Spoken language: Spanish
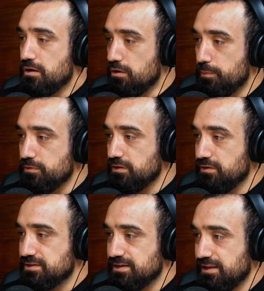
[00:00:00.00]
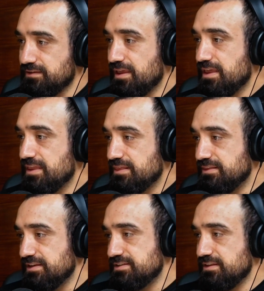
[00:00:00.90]
lo primero que tenemos que hacer es
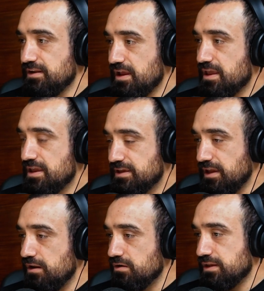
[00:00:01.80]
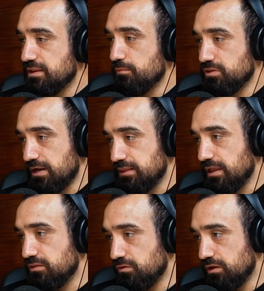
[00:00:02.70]
decidir qué es lo que estamos
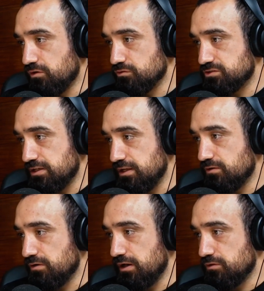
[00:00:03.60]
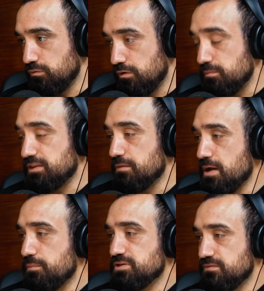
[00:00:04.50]
tratando de conseguir con el estudio. Y mientras
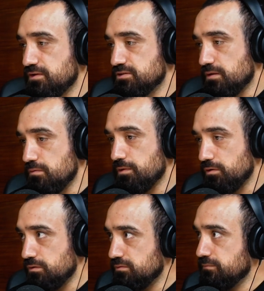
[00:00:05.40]
más específicos seamos, mejor.